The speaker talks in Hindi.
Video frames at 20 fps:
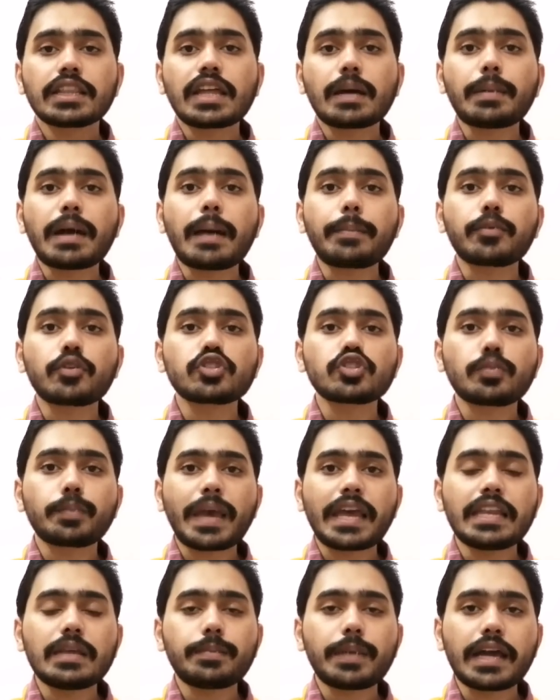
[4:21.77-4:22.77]
तब आपको जो
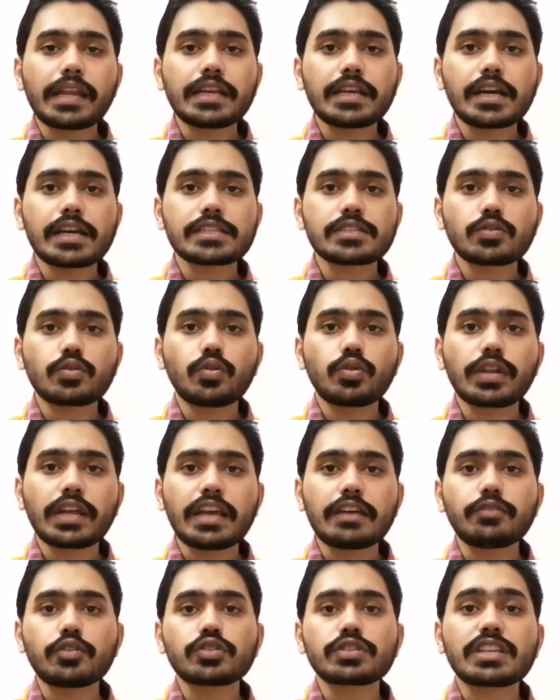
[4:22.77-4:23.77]
पहली पारी का स्कोर
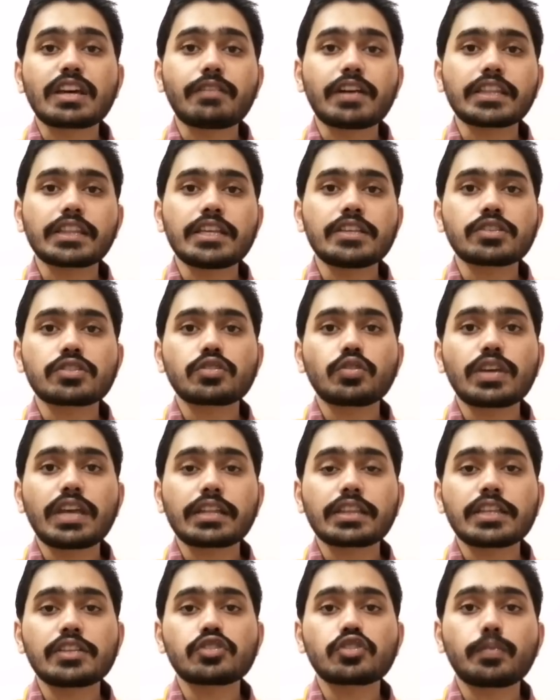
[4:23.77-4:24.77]
है वो सवा तीन
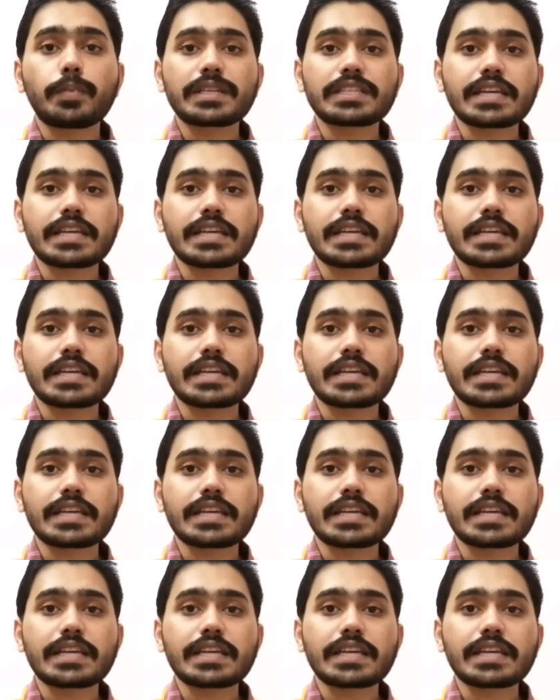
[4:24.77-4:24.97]
या तीन